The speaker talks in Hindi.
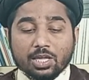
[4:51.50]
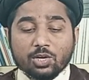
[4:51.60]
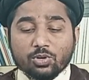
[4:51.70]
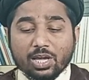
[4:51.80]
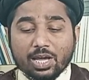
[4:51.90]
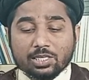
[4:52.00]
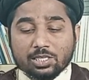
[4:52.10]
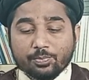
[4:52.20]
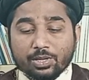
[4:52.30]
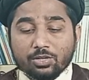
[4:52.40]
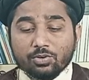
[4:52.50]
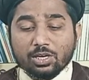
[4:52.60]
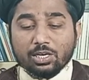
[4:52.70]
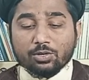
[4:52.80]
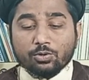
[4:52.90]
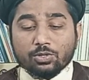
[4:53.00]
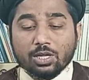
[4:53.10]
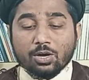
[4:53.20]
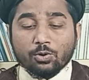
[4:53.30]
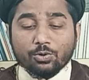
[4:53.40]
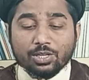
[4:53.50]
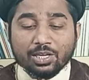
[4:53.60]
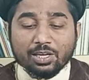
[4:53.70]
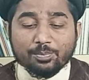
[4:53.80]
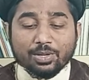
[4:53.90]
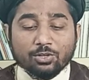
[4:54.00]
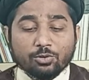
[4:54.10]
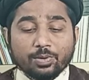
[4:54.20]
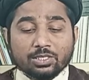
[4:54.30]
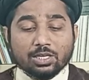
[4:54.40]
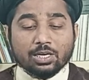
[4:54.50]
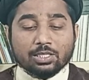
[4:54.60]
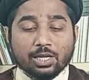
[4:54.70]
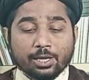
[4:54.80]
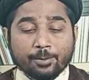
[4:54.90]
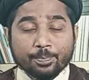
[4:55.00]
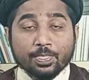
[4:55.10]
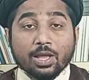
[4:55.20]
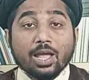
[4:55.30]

क्योंकि ऐसे बंदों के लिए खुदा खुद ही बंदोबस्त करता है